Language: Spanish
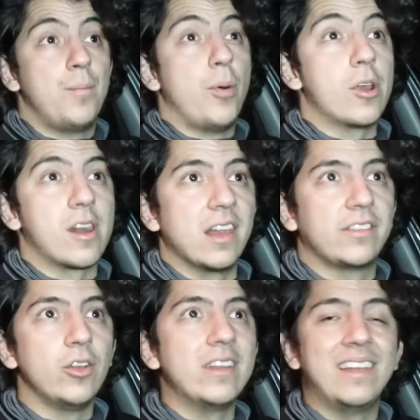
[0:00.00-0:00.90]
Por
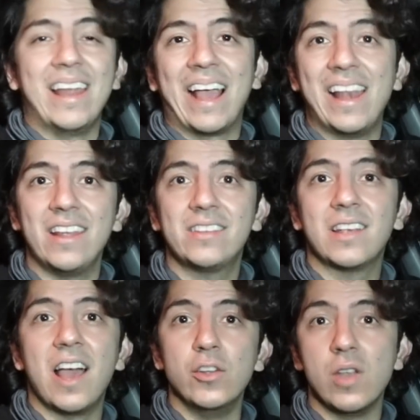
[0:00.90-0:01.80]
razones legales
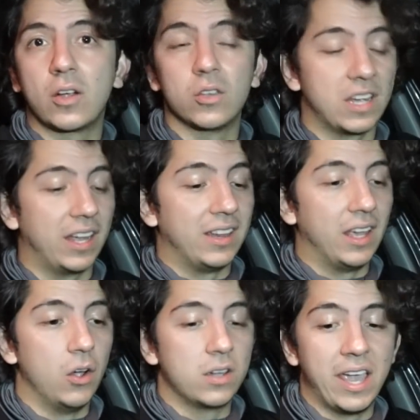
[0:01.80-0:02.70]
hay una cosa que
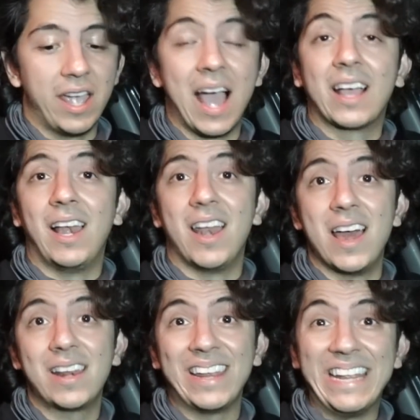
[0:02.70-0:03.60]
tengo que
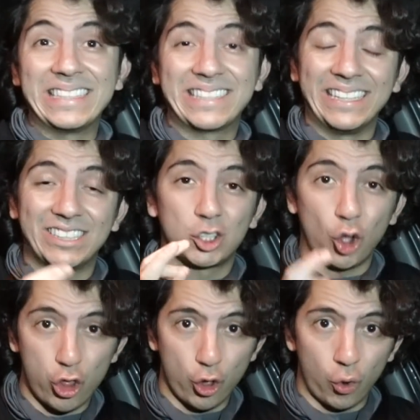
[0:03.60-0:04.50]
aclarar y es que
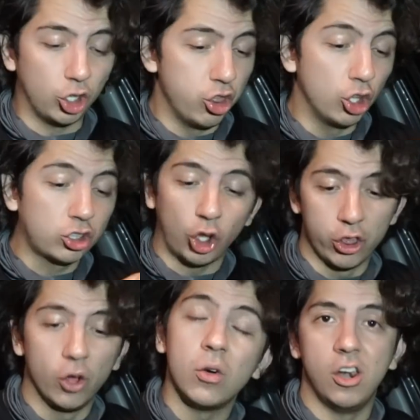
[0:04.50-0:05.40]
todo, todo,
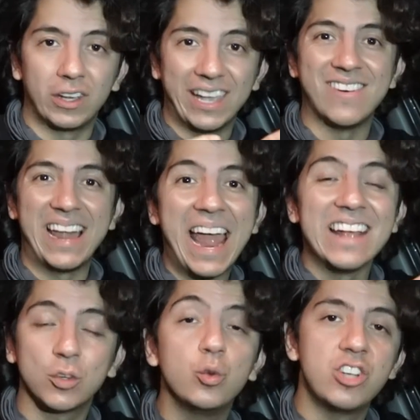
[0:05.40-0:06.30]
todo lo que van a
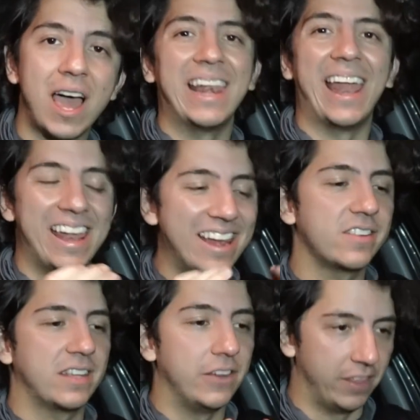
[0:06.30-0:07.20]
escuchar en
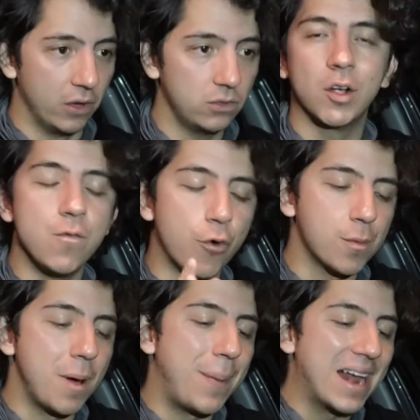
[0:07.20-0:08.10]
este video
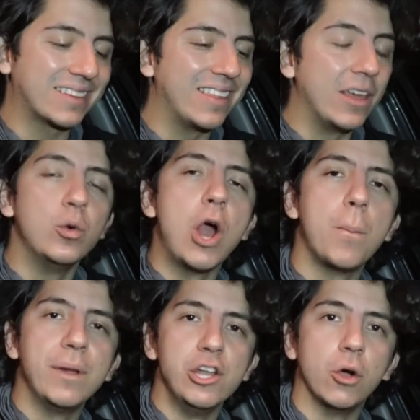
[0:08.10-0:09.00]
conforma parte de una
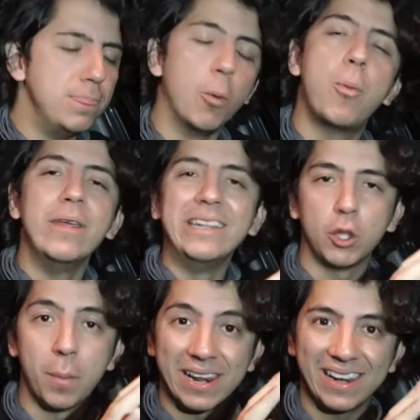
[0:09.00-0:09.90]
opinión. No pueden
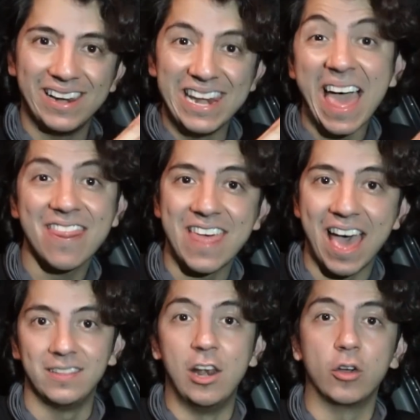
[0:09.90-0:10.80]
tomar
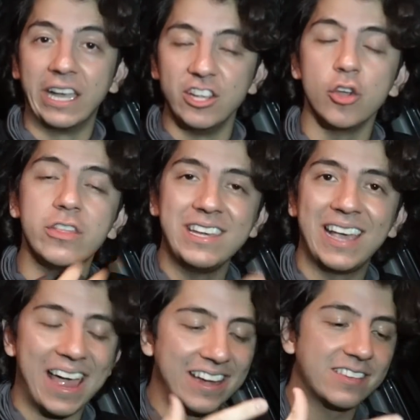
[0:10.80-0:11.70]
nada de lo que yo
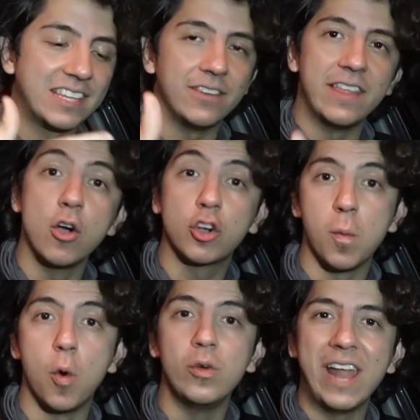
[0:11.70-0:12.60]
diga en este video
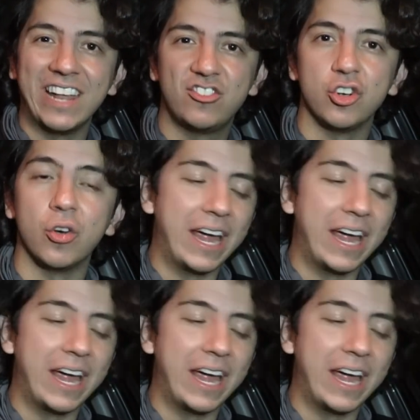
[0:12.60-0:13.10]
como un hecho.